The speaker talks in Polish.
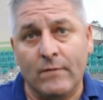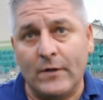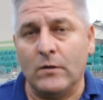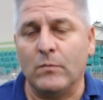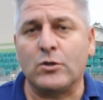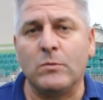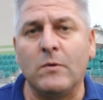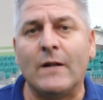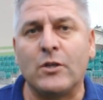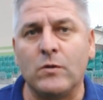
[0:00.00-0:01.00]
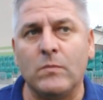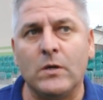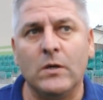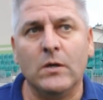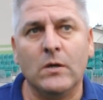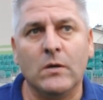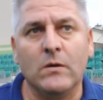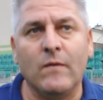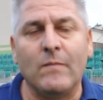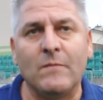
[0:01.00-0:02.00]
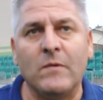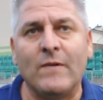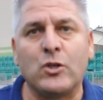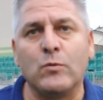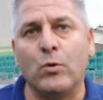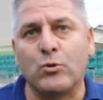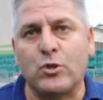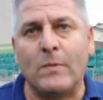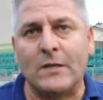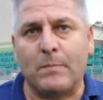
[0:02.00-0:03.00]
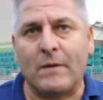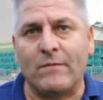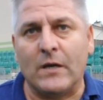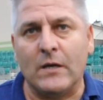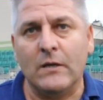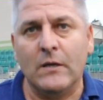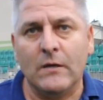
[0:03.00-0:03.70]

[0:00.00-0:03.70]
Wiadomo, że my walczymy, my walczymy o utrzymanie, prawda?